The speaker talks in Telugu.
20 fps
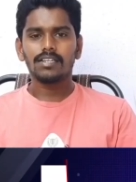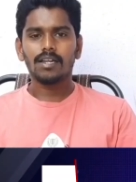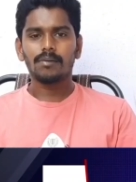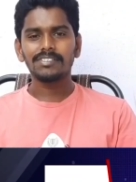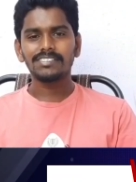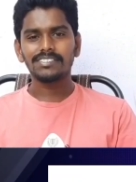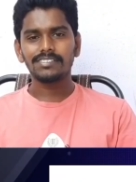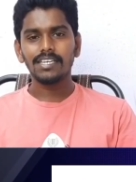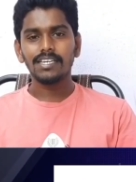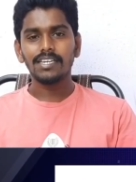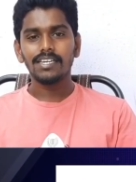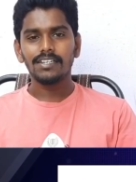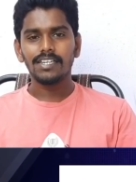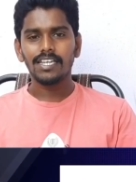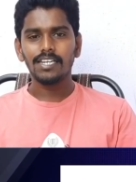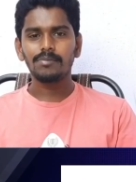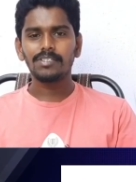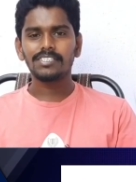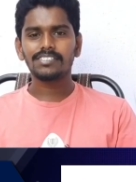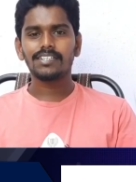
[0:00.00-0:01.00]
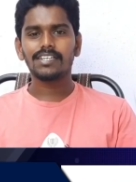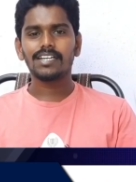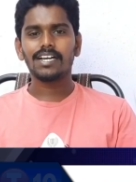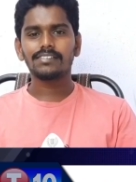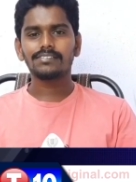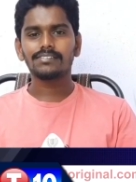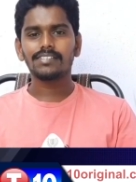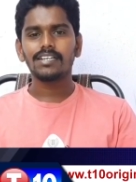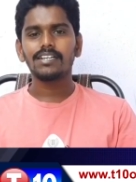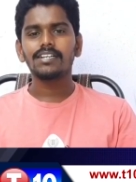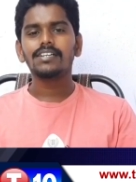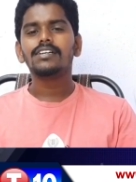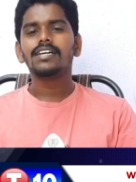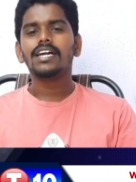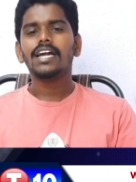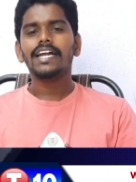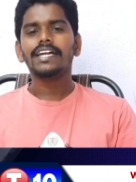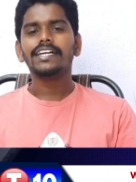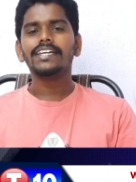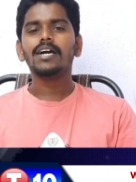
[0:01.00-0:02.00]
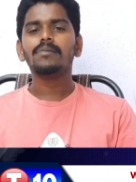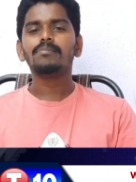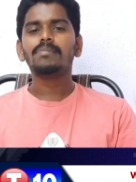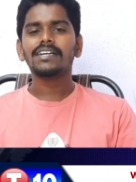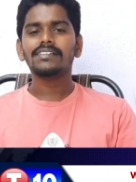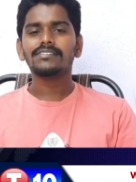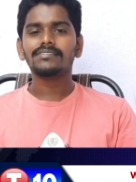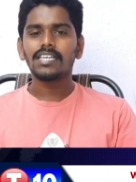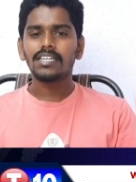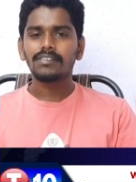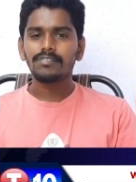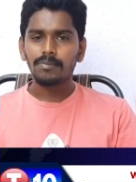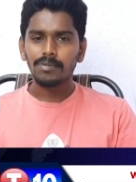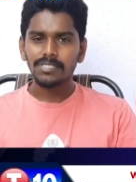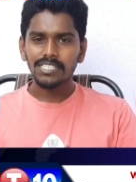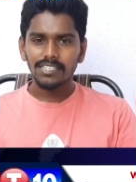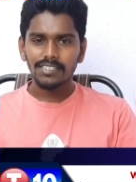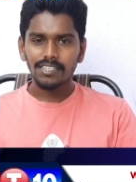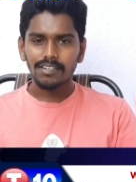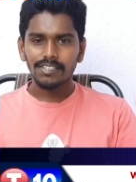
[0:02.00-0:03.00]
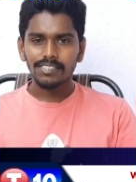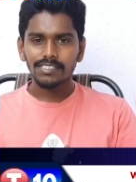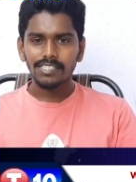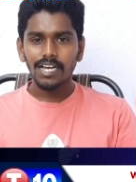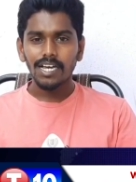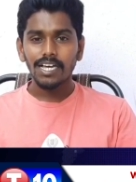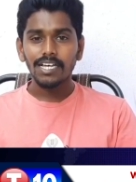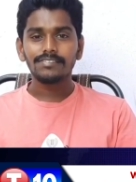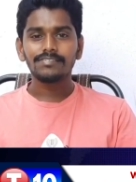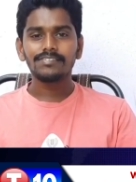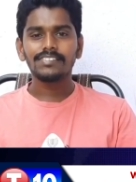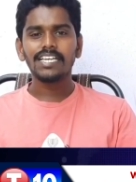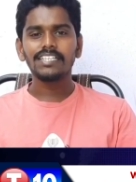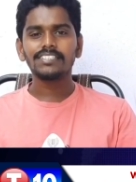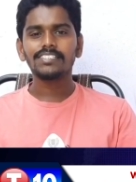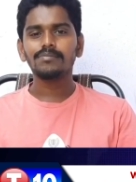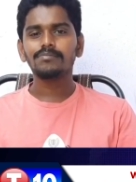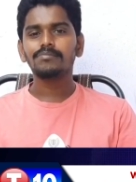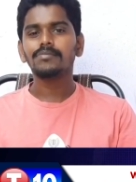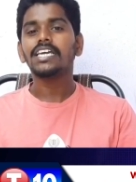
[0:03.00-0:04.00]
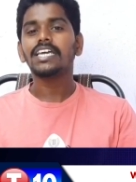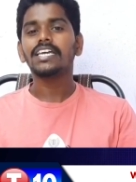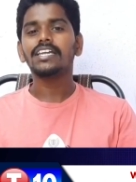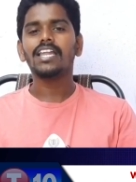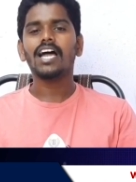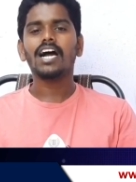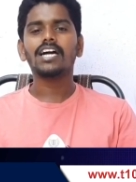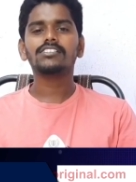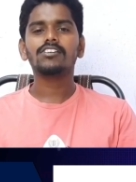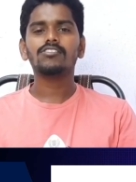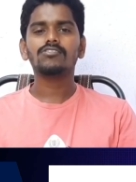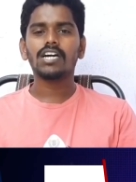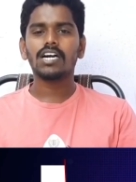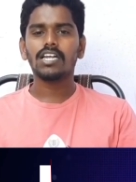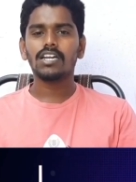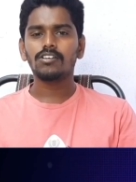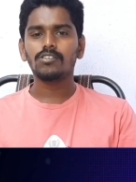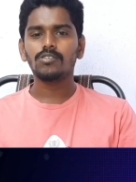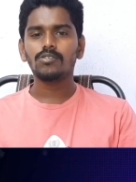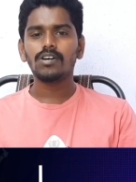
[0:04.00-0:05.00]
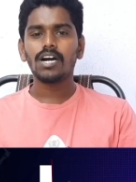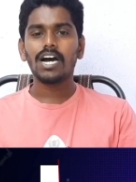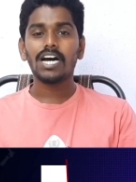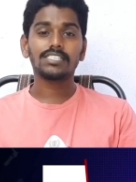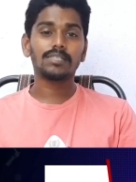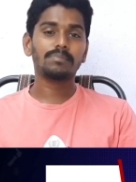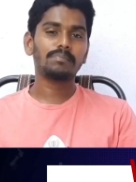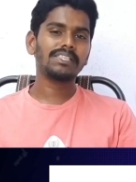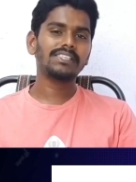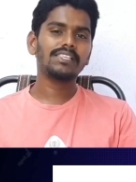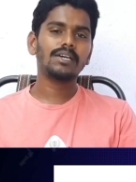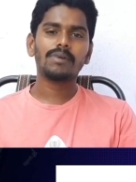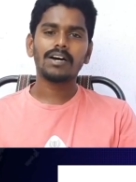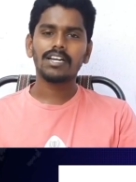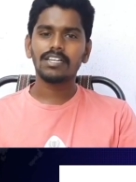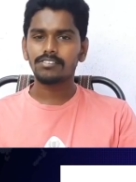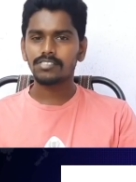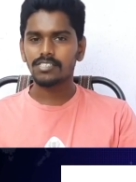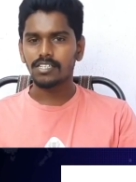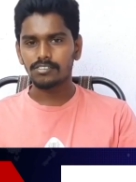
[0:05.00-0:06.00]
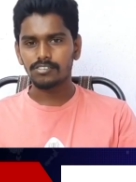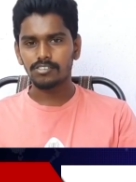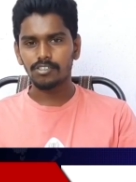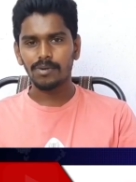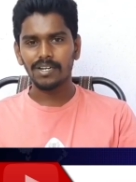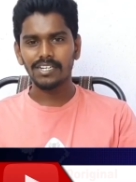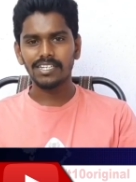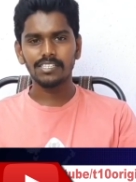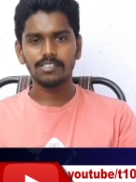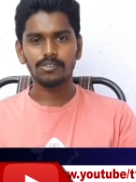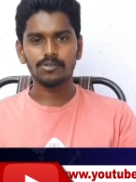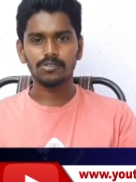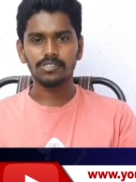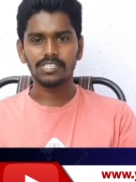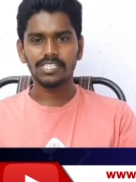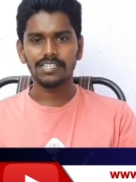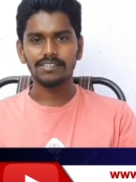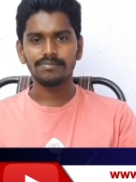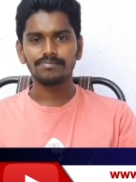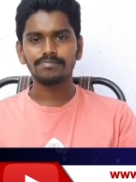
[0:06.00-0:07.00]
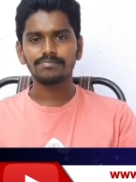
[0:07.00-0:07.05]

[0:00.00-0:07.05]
నమస్తే నేను మీ శ్రీకాంత్ ఇండియా పాకిస్తాన్ విభజన తర్వాత దేశం ఈ లాక్డౌన్ కాలంలో అతిపెద్ద మానవ సంక్షోభాన్ని ఎదుర్కొంది